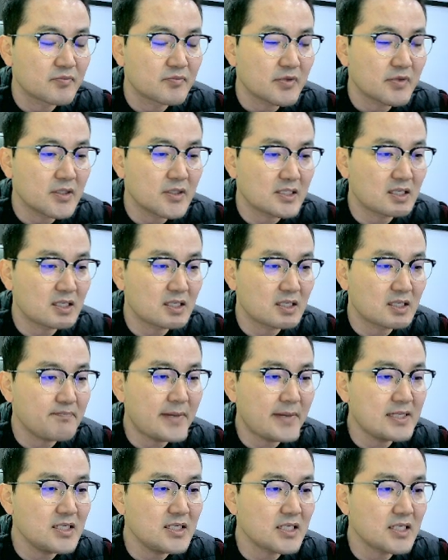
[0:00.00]
가장
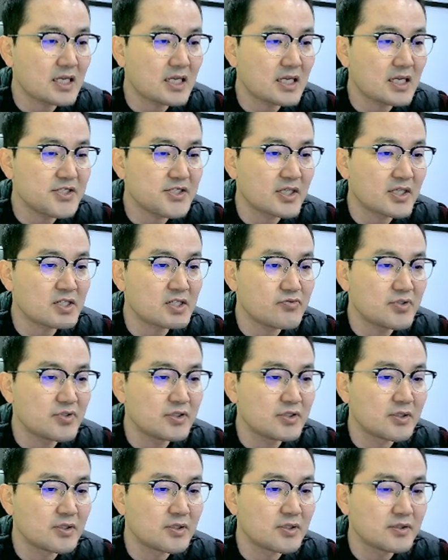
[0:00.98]
빨리 가시화될 수
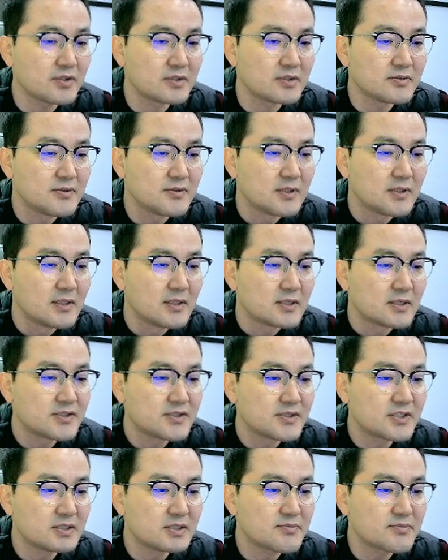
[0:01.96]
있는 거는
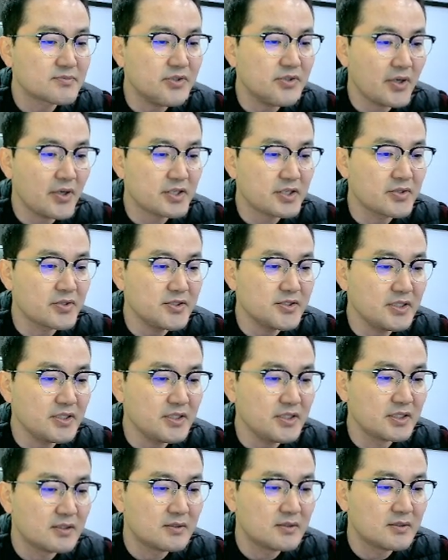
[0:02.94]
지금
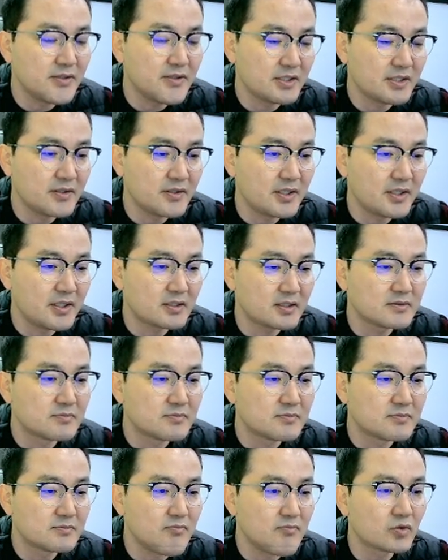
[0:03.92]
서해선이 내년에는
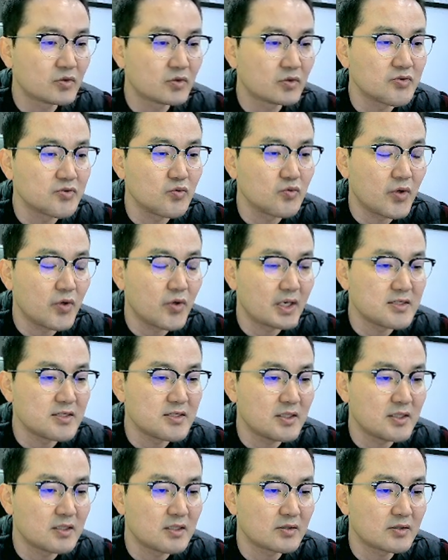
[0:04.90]
뭐 어느 정도의 이제
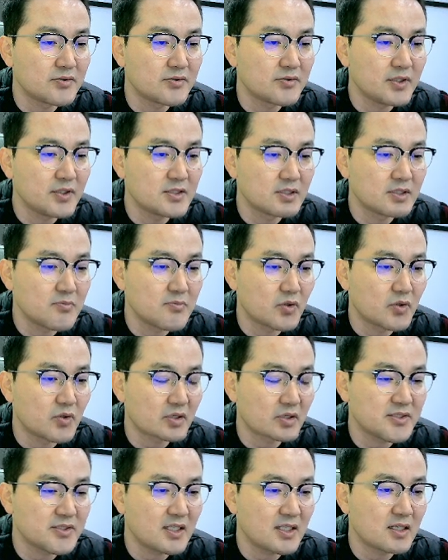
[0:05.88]
이런 것들이 이제 뭐
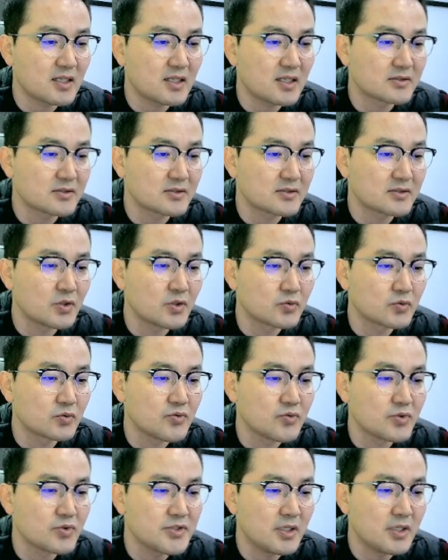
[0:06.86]
역사 같은 경우도
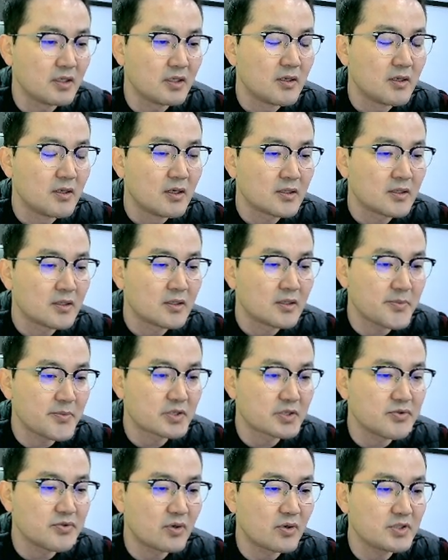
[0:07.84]
이제
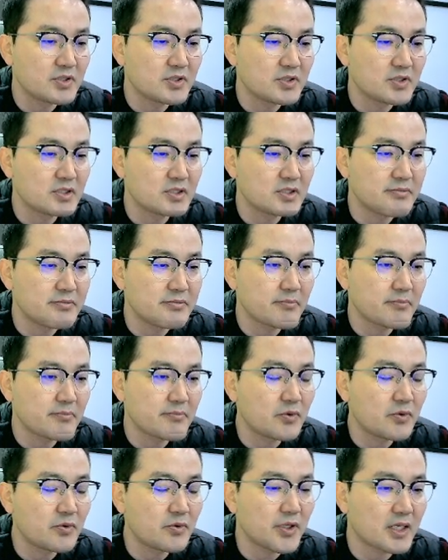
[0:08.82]
되면서 2023년
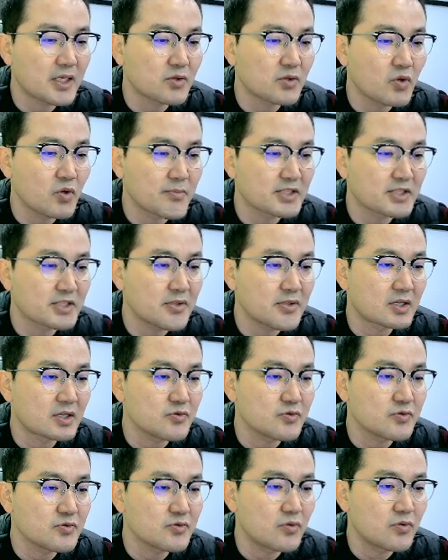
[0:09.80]
1월에 개통에
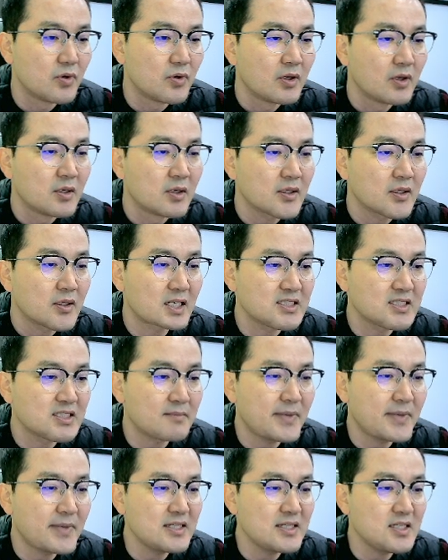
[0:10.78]
맞춰가지고 가장
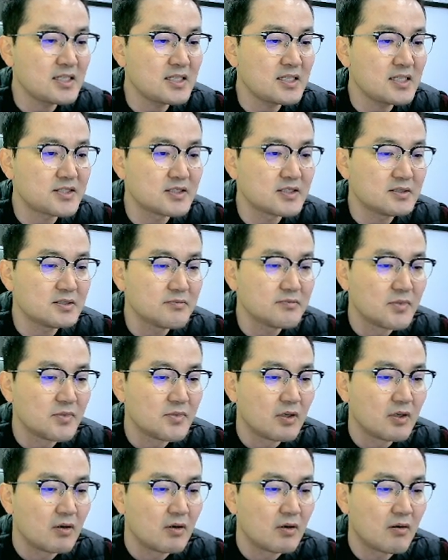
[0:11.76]
빨리 지금
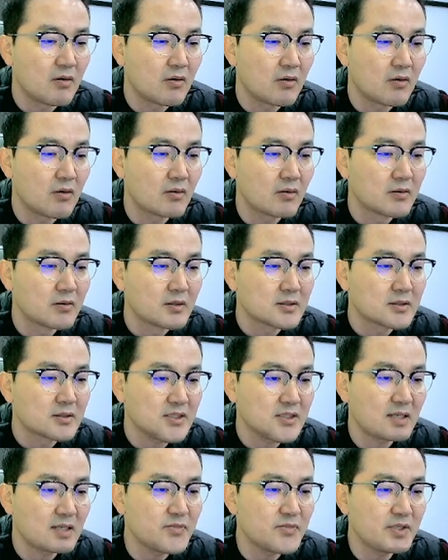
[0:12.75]
어,
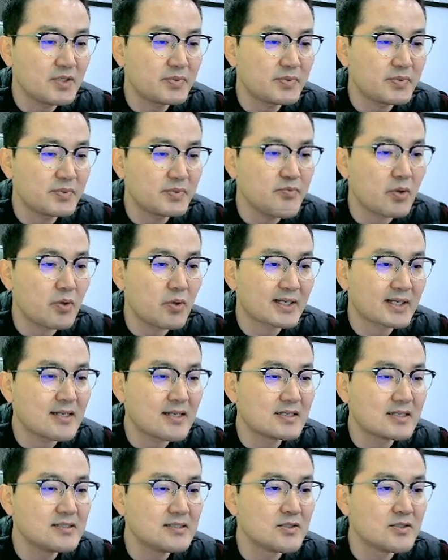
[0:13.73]
사람들이 피부에
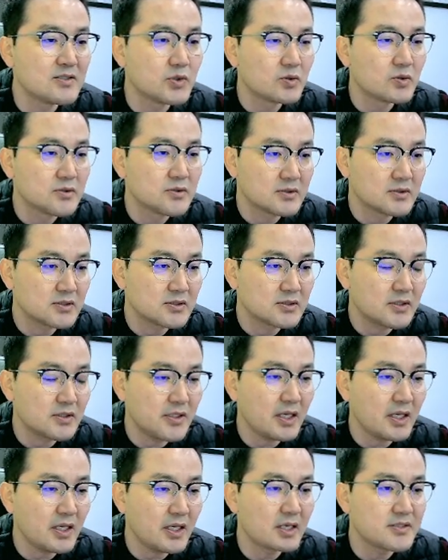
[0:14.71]
와닿을
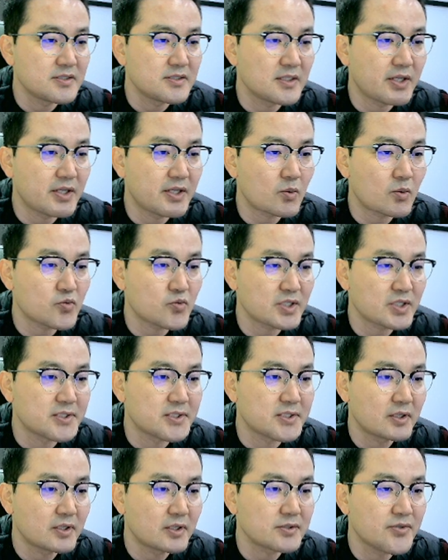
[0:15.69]
게 이제 대국
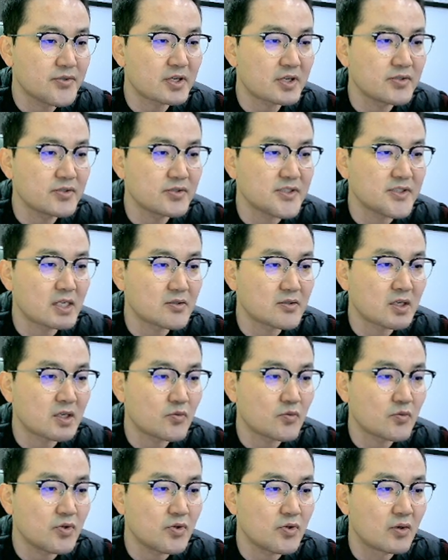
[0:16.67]
수사선 서해선이 될 것
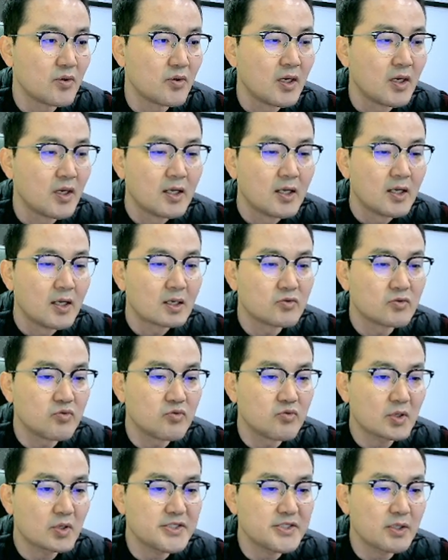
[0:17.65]
같고요. 두
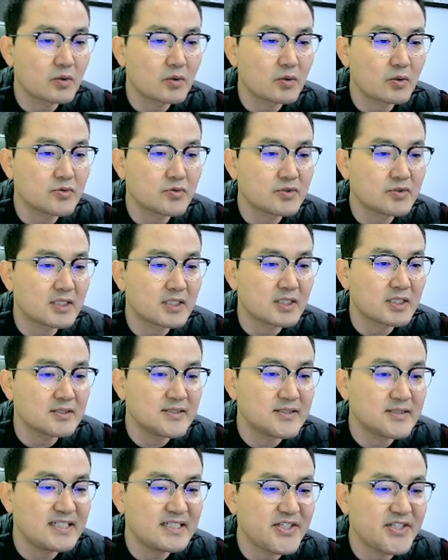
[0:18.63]
번째로는 이제
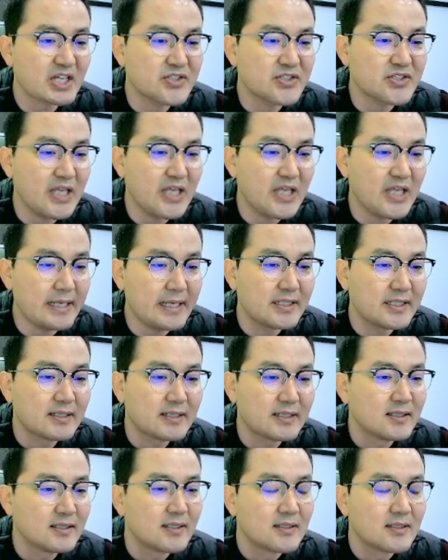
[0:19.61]
GTX-A.
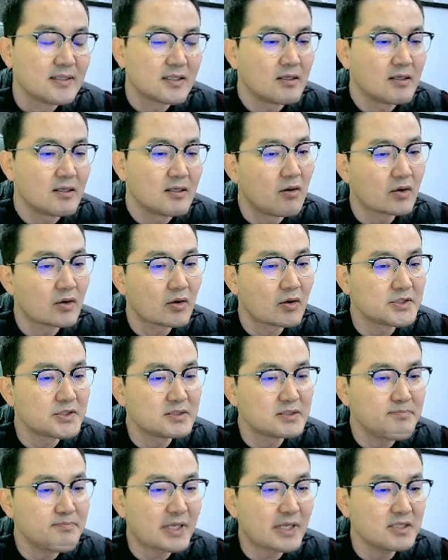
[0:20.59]
어,
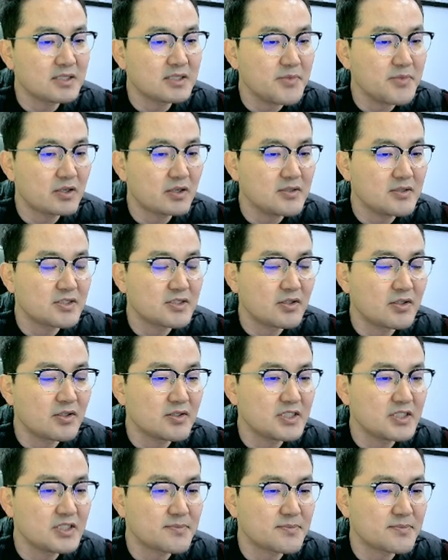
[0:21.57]
지금 빠르면
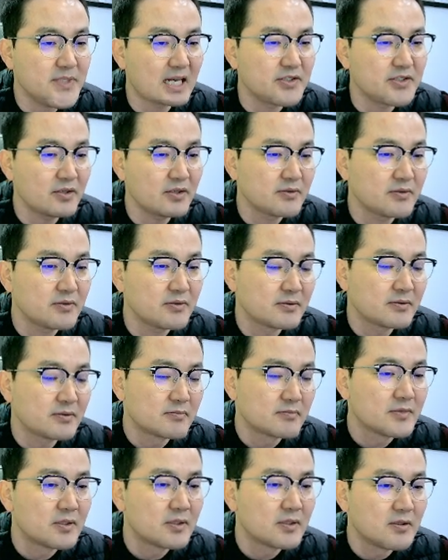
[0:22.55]
2024년,
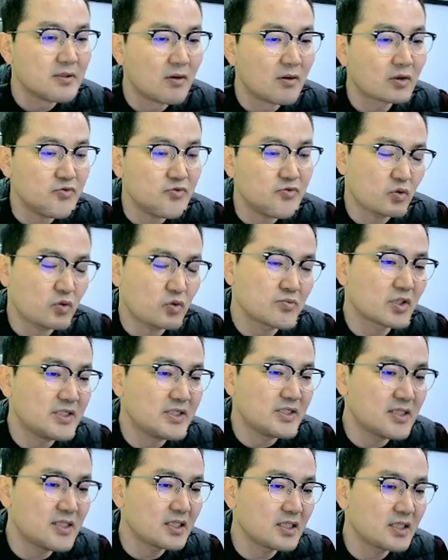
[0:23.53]
어, 조금 더
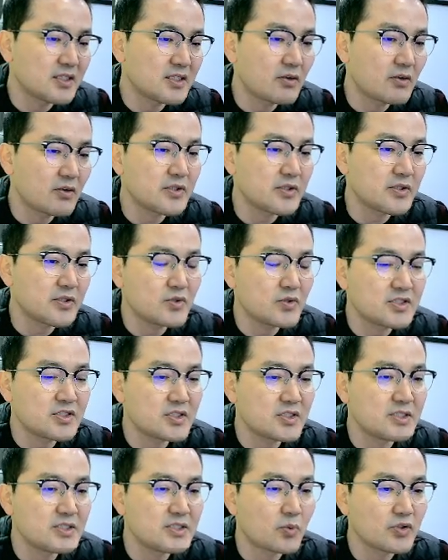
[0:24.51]
딜레이 된다고 하더라도
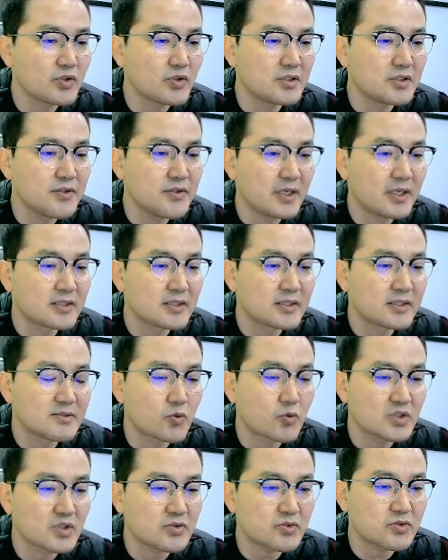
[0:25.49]
2025년인데 지금
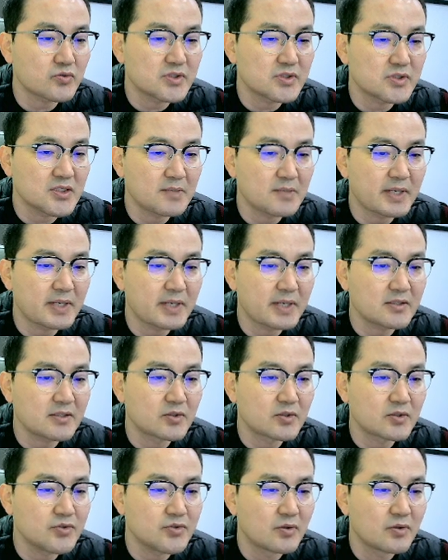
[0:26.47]
공사 속도가 상당히
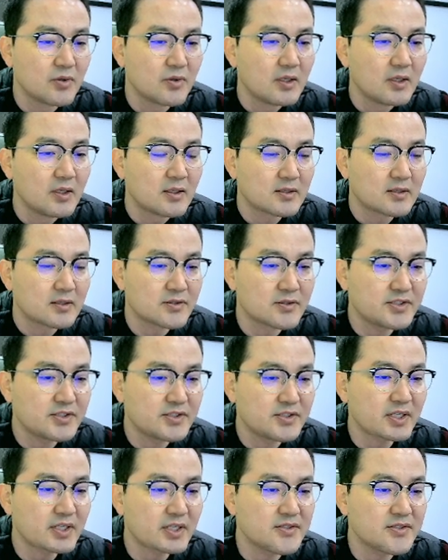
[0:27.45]
빠르거든요. 그래서
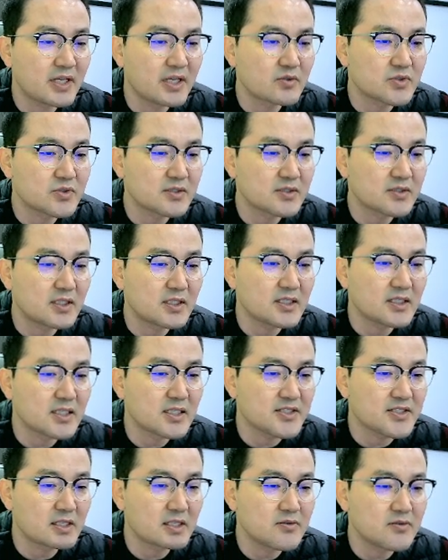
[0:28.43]
GTX-A도 상당히
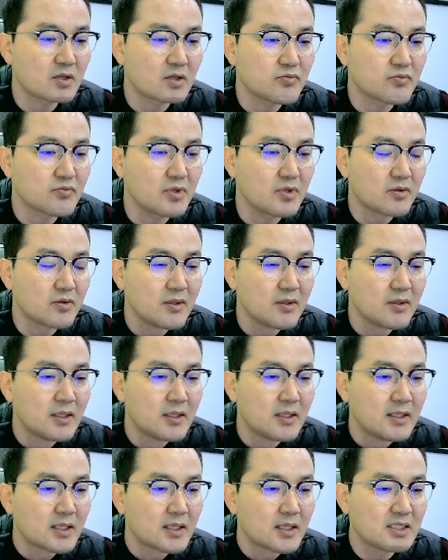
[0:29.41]
괜찮을 것 같고요.
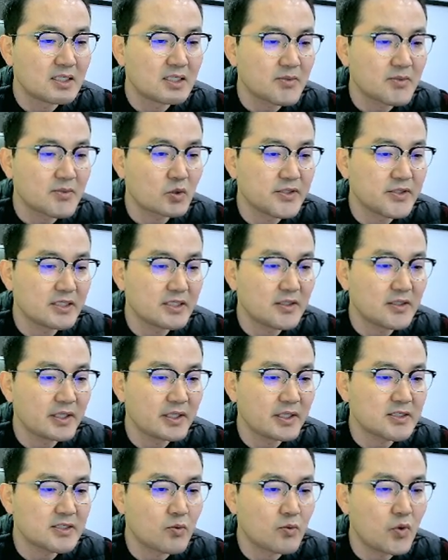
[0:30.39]
그 다음에 내년에
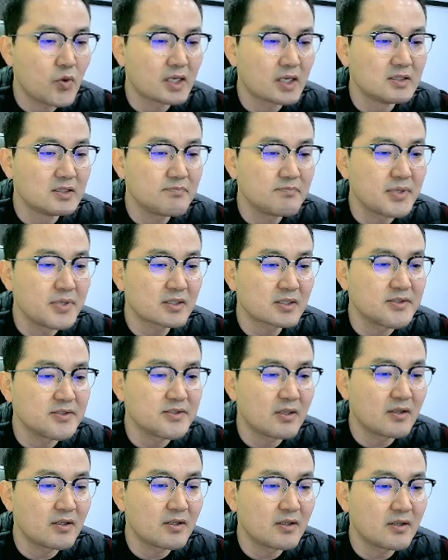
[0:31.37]
이제 고향
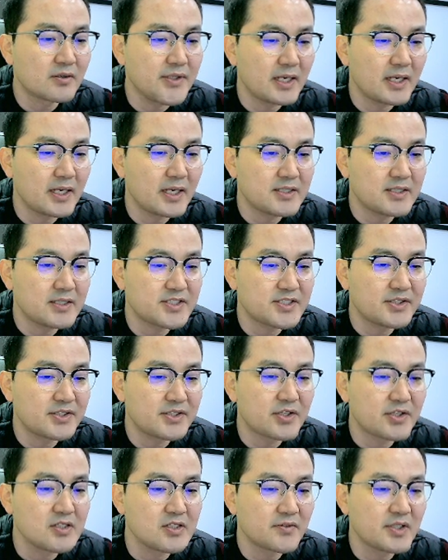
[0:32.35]
은평선에 이제
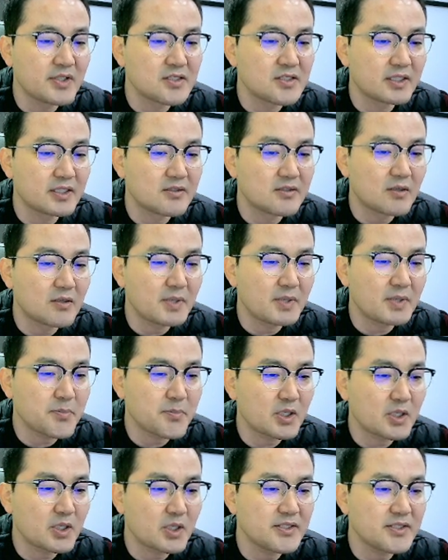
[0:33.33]
직결 연결되는 거,
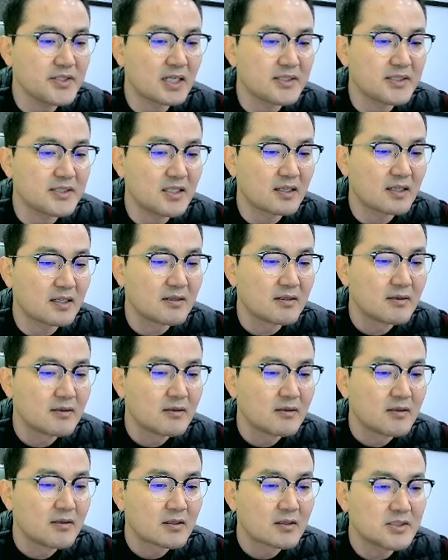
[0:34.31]
평면 환승이 아니라
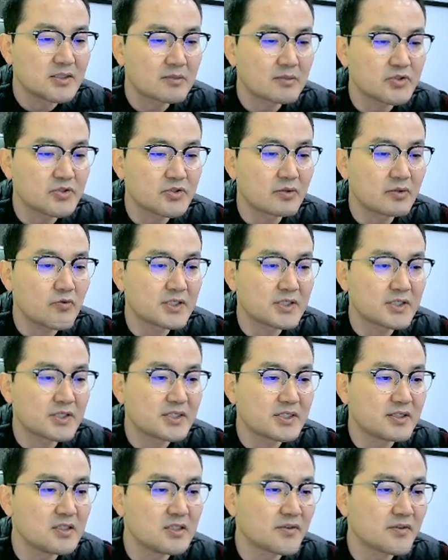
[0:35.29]
서부선과
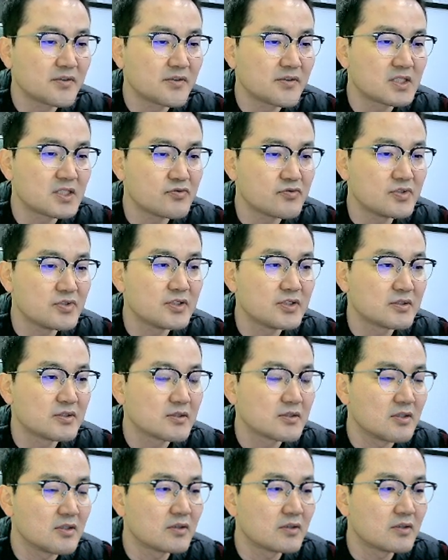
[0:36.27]
직결 연결될 수 있는
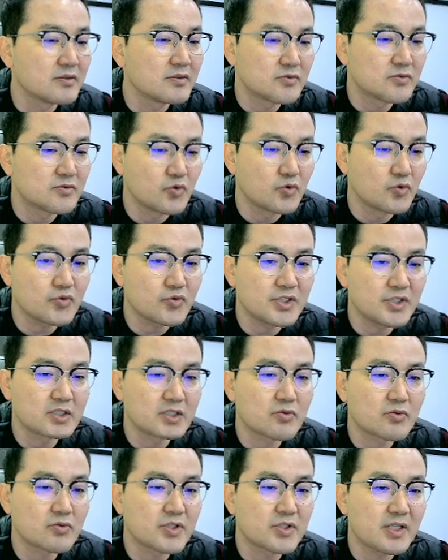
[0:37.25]
그런 좋은 시기
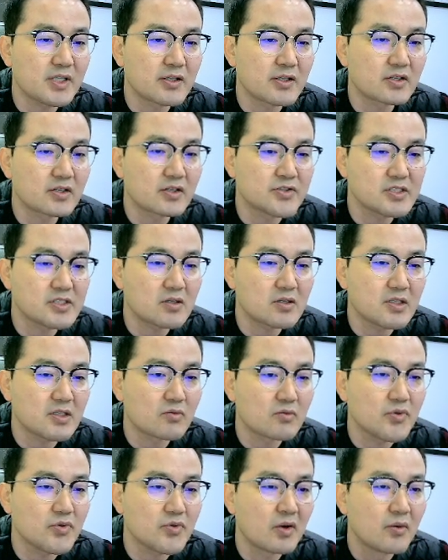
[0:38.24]
또 기다려질 것
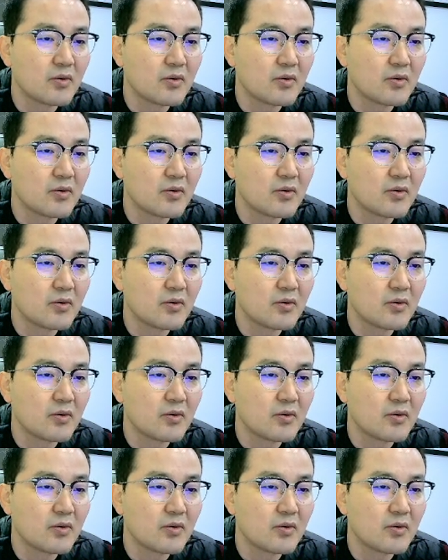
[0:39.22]
같고요.